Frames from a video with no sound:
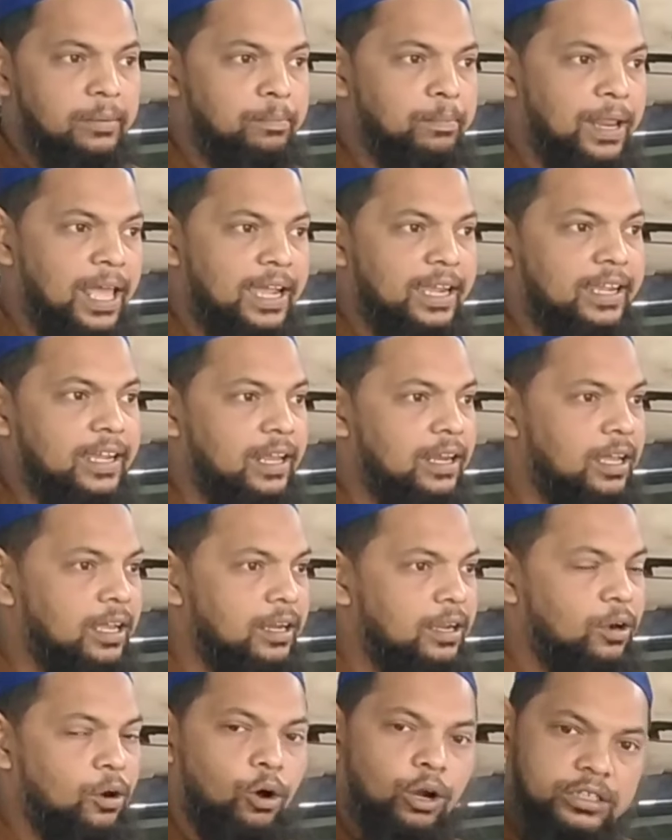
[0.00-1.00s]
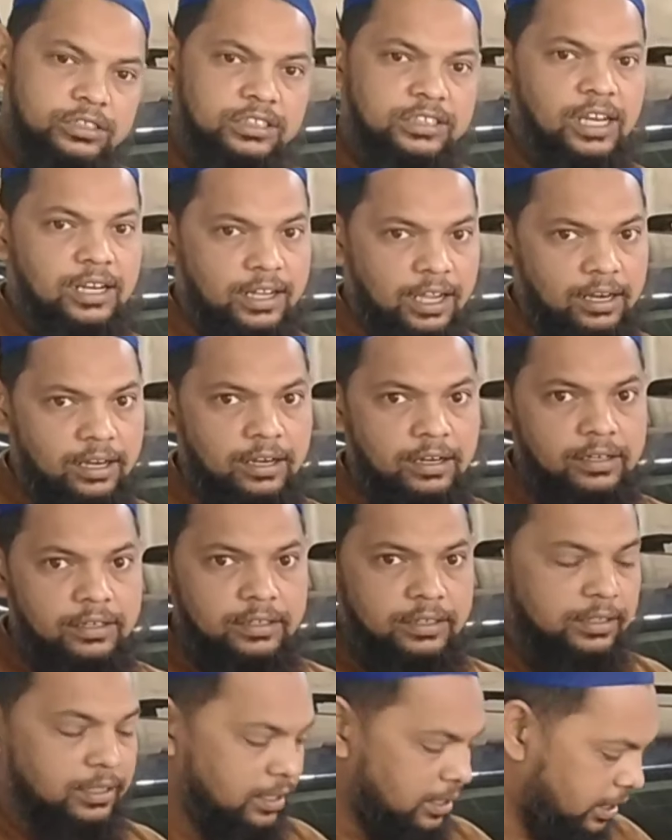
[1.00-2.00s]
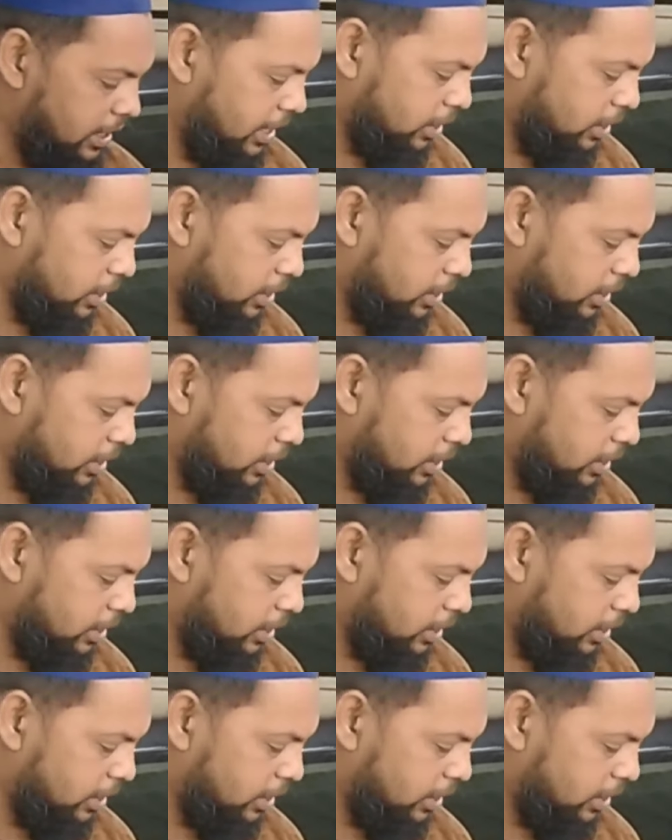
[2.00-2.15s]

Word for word: এটা ব্ল্যাক কালার অরিজিনাল কালার আচ্ছা